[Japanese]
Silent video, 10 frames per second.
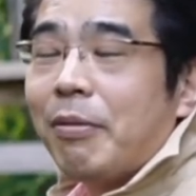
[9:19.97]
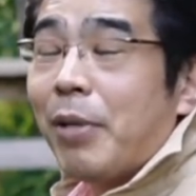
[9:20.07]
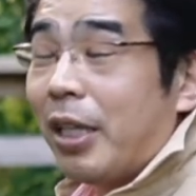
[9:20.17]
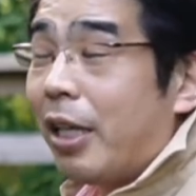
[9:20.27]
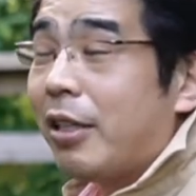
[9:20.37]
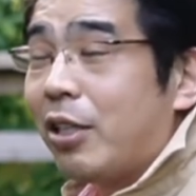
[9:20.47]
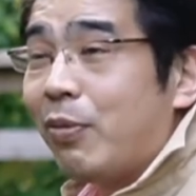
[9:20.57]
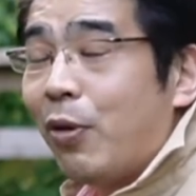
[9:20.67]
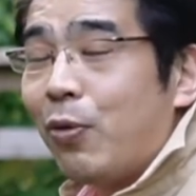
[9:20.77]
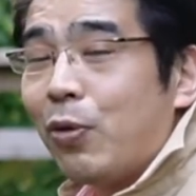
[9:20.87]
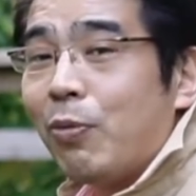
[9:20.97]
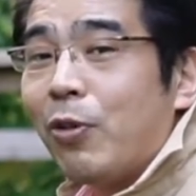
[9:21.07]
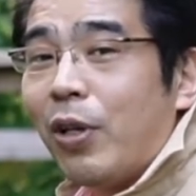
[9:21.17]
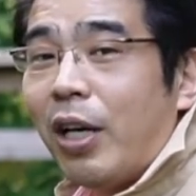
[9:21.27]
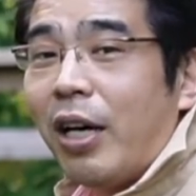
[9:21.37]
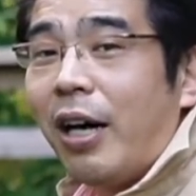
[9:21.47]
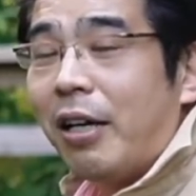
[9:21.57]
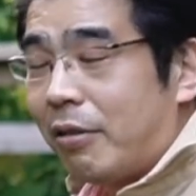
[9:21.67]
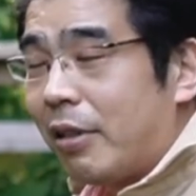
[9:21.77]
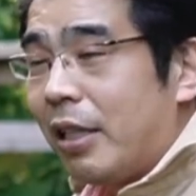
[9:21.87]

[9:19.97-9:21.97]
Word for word: まあ、なってしまうこともある、